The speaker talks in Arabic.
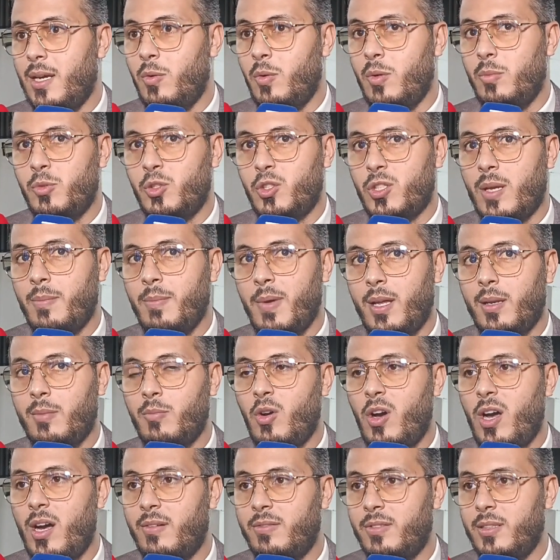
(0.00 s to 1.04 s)
والمجتمع
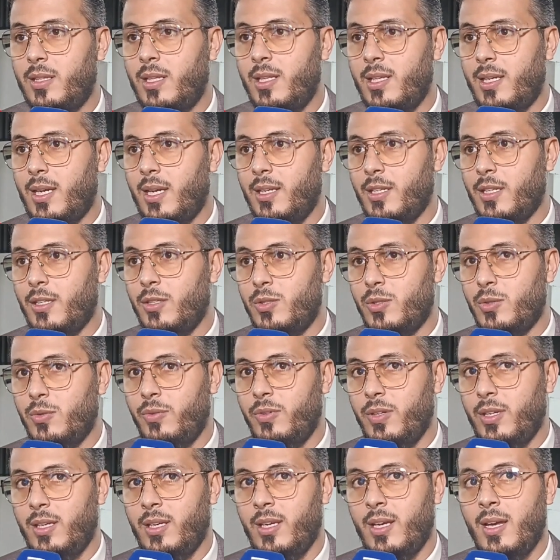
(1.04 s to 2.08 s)
المحافظ اللي كنعيشوا
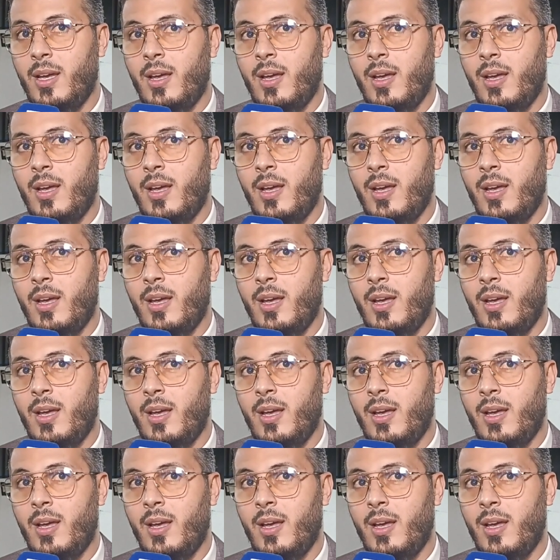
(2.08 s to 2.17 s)
فيه